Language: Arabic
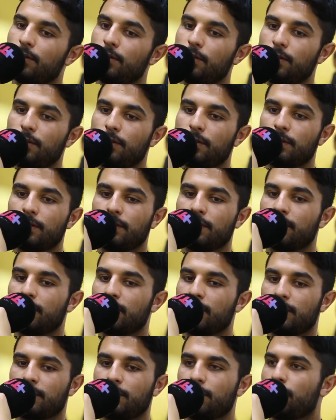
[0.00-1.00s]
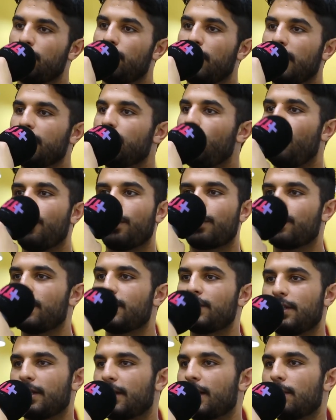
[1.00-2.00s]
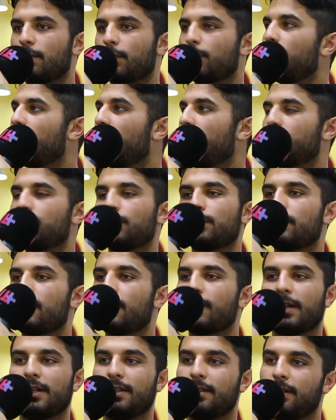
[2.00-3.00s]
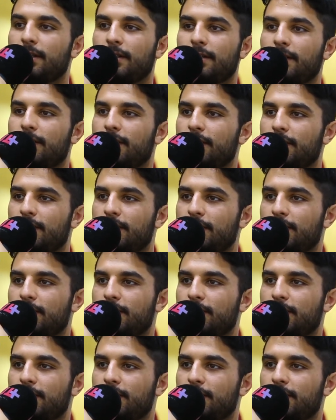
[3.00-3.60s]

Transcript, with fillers: وكل واحد حر في هادشي كامل كل واحد شنو ما بغى يدير يدير